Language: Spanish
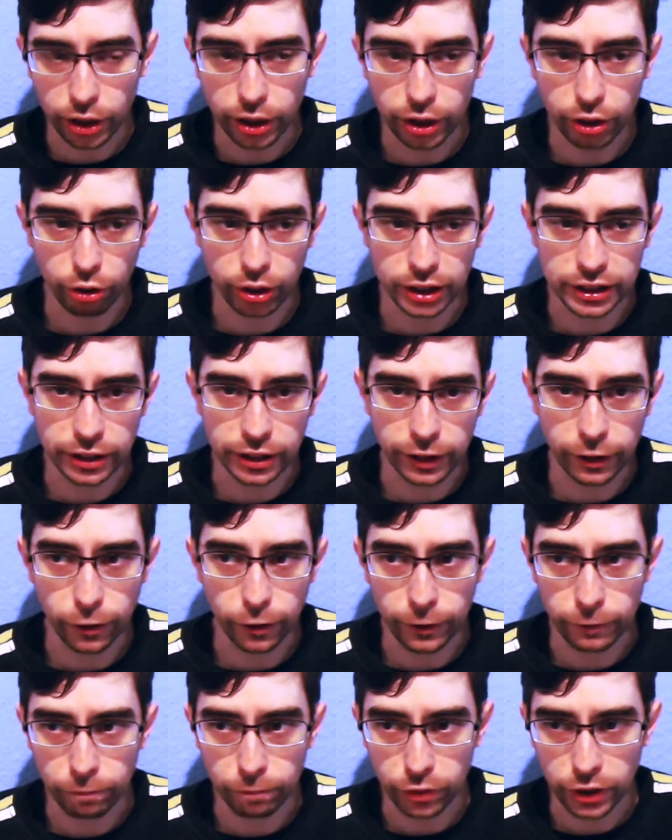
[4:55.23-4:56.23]
creo que se dijo
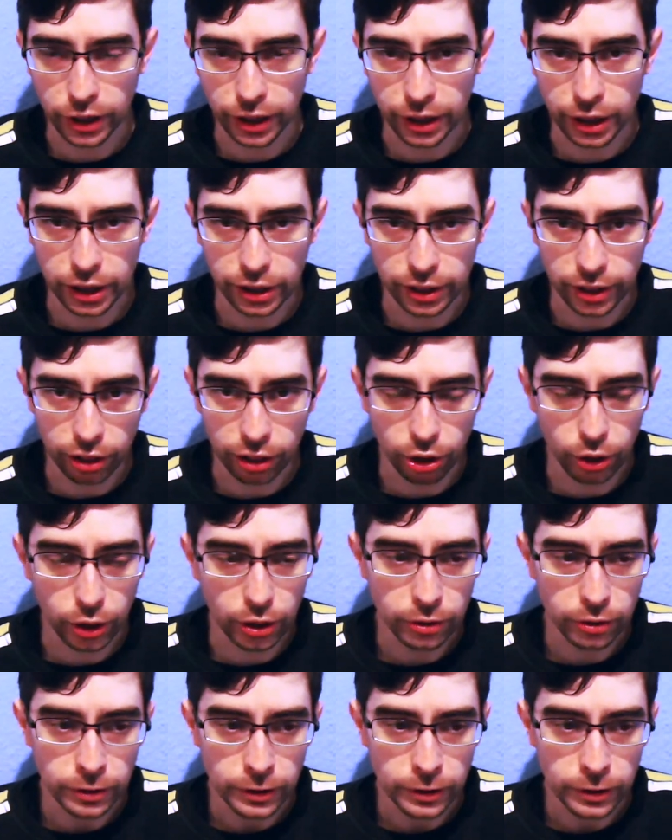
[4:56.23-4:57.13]
en canalización,